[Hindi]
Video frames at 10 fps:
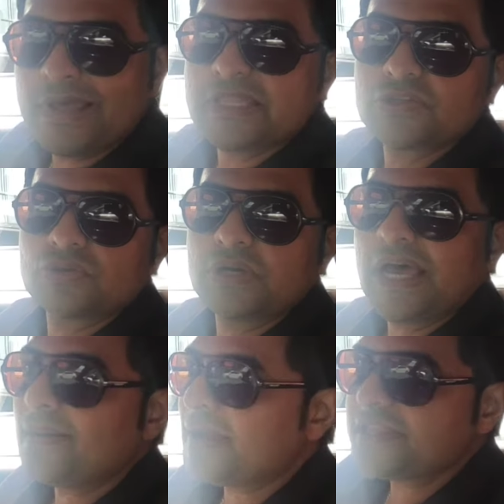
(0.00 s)
मैसेज तो
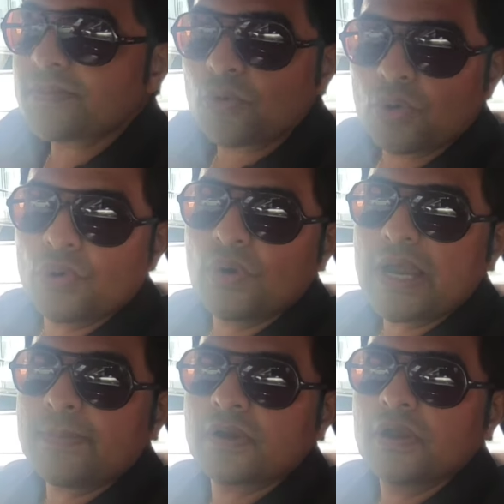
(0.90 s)
डाल भाई साहब कौन हो
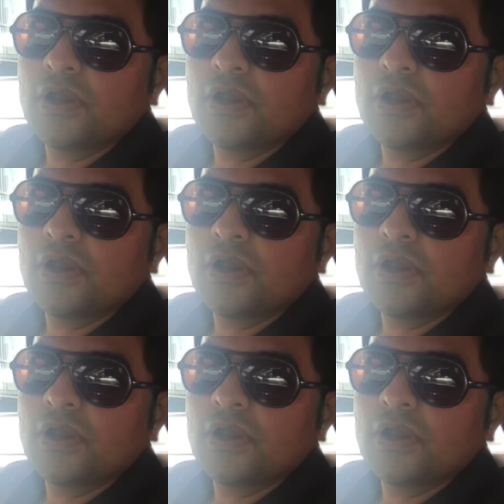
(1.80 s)
आप